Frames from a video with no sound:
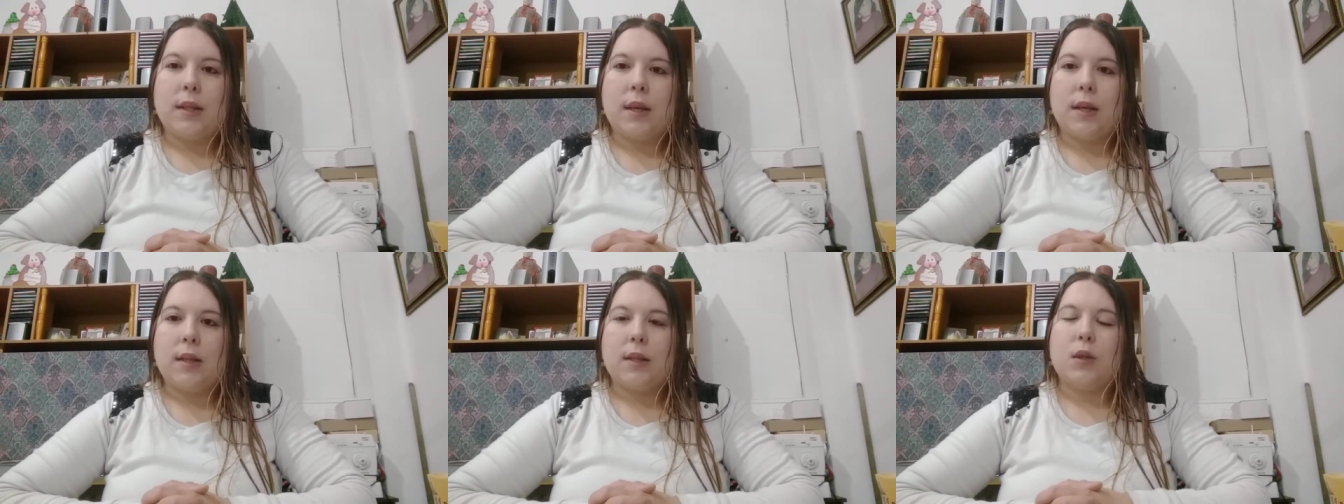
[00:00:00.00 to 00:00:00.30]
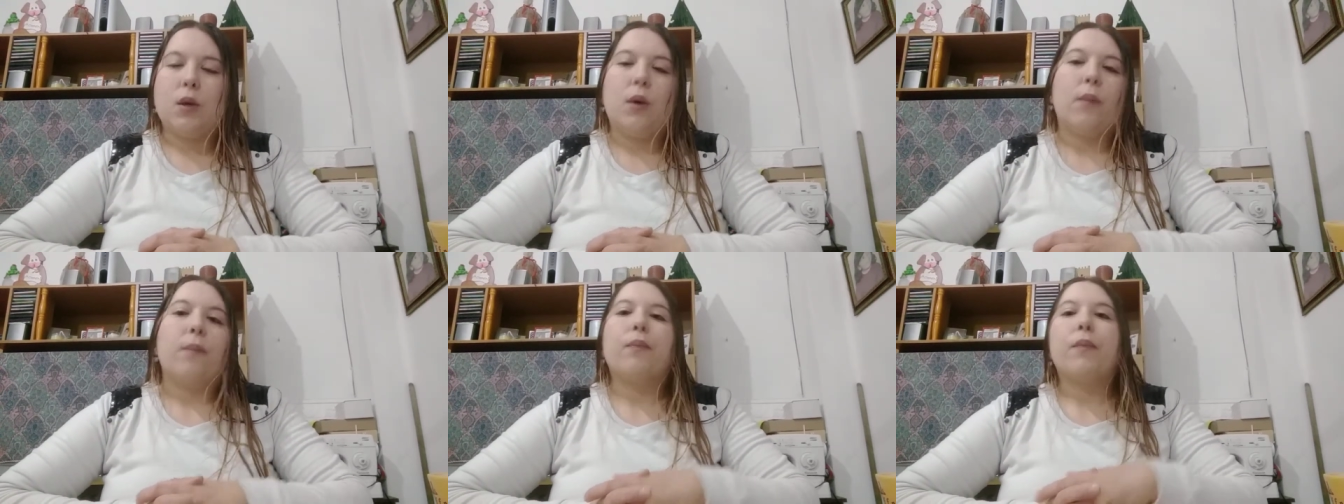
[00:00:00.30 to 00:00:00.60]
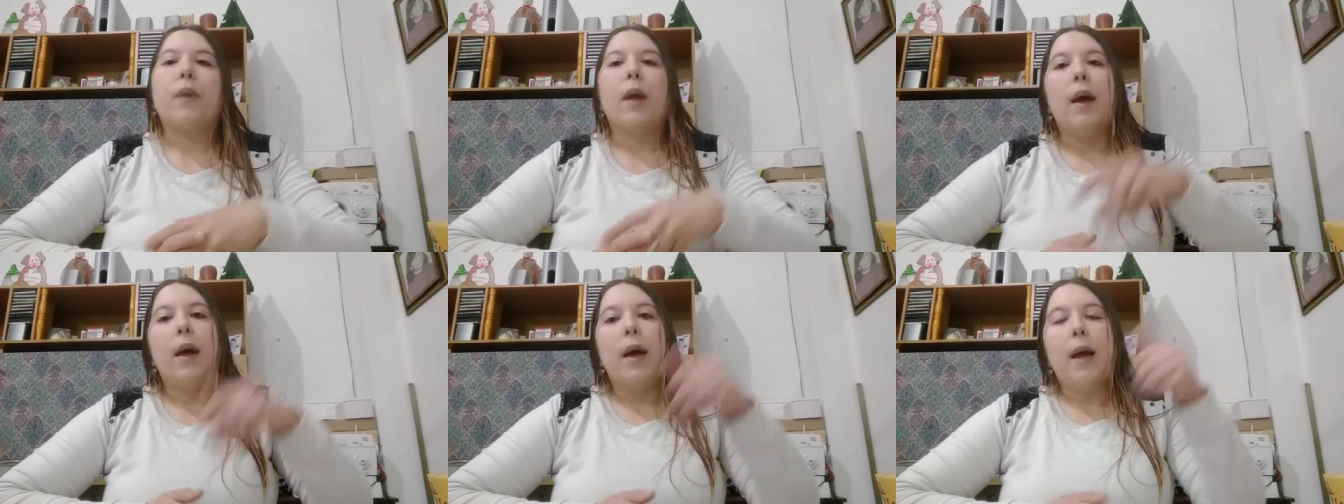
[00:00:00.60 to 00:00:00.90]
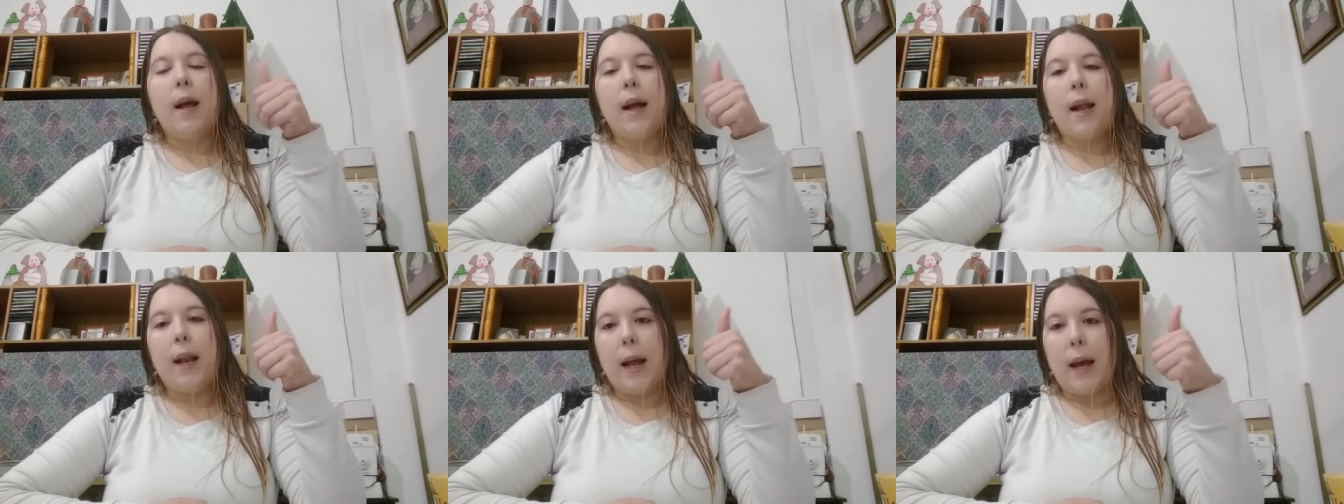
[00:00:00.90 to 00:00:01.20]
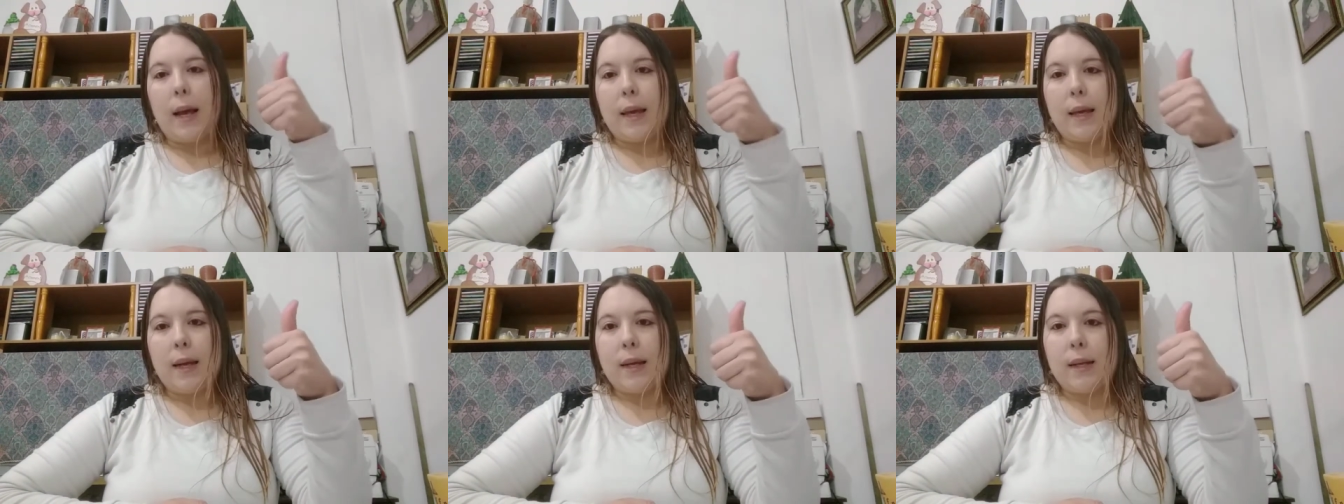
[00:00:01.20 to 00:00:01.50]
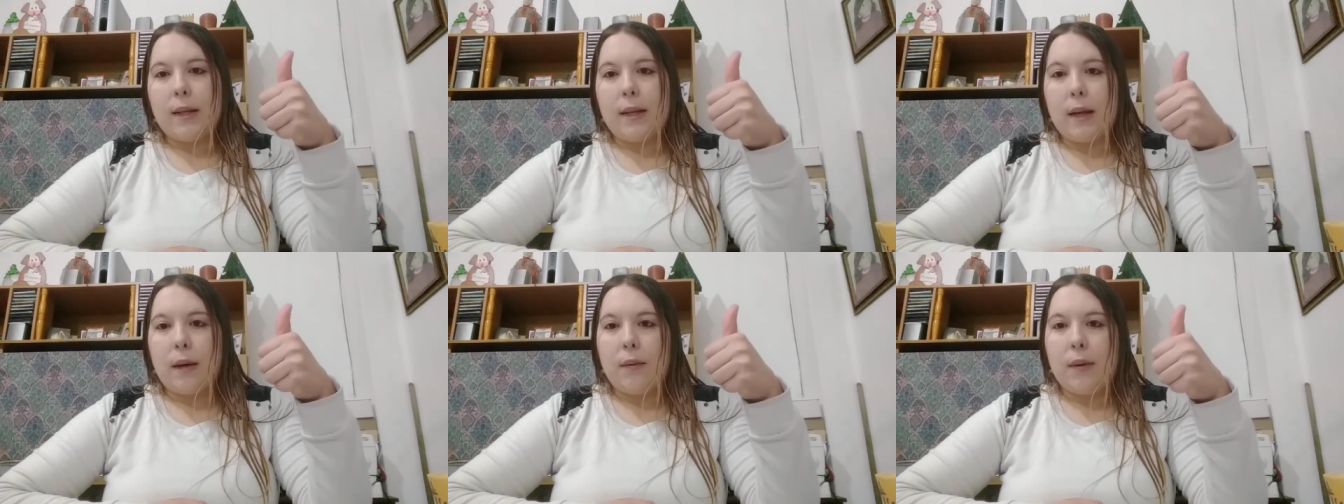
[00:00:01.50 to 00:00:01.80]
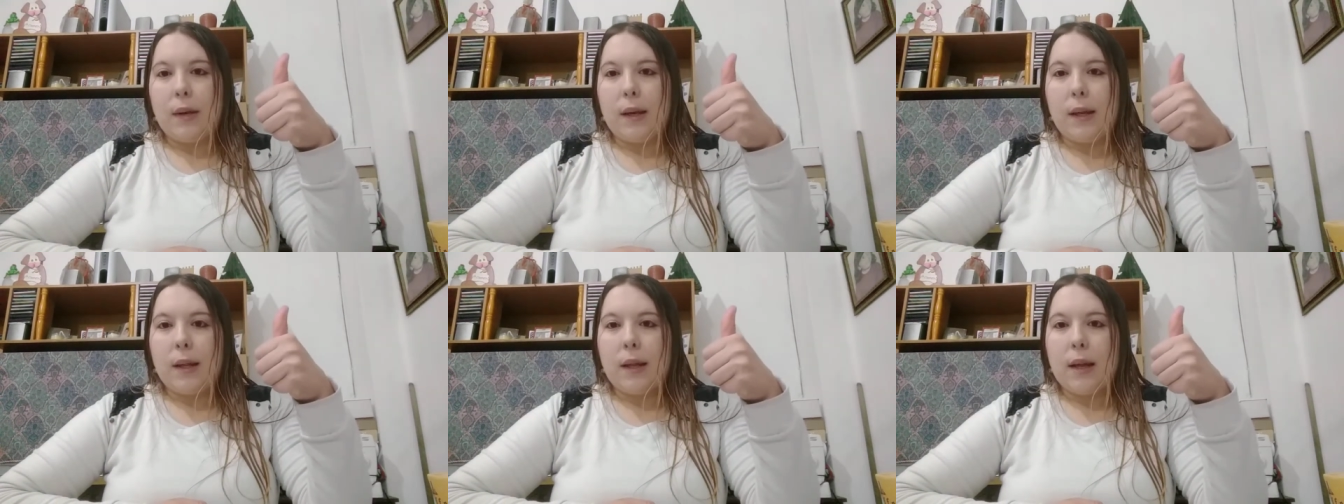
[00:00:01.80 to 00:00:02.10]
que son la
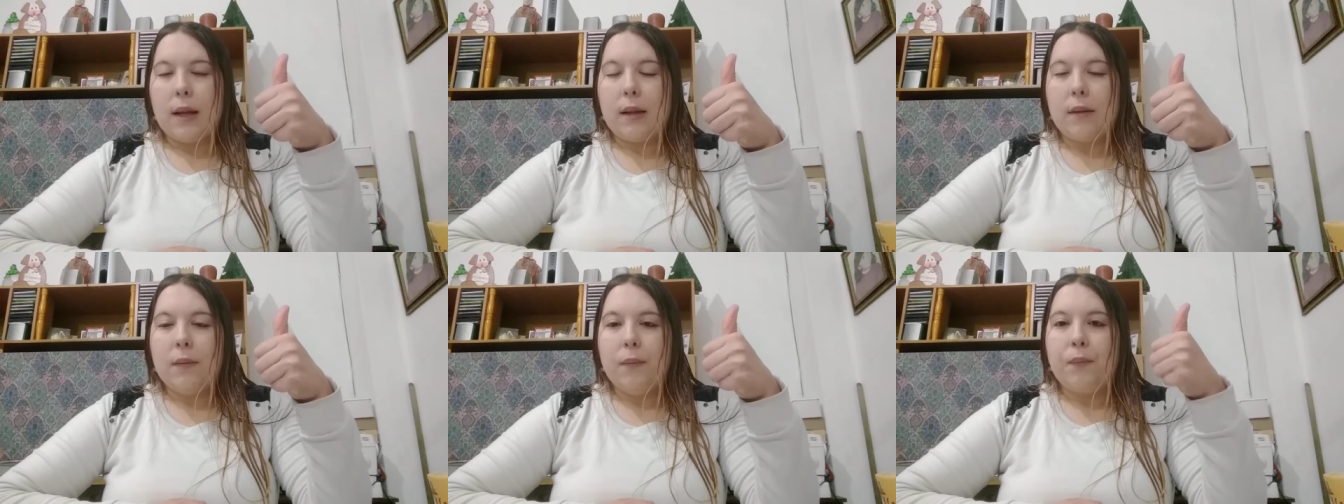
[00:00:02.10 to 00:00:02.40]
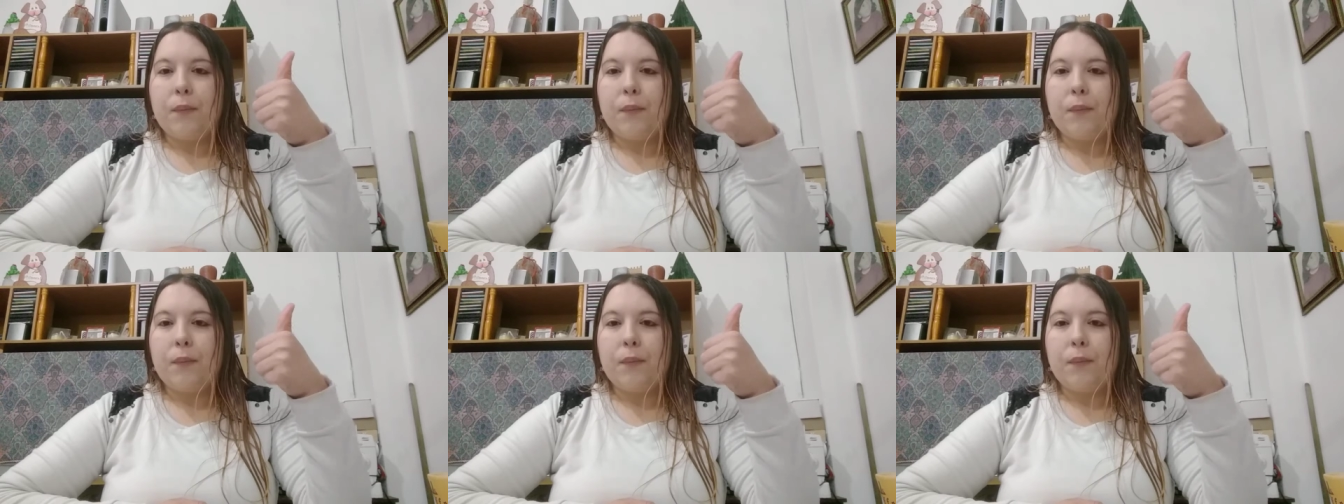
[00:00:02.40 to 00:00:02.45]
irritabilidad,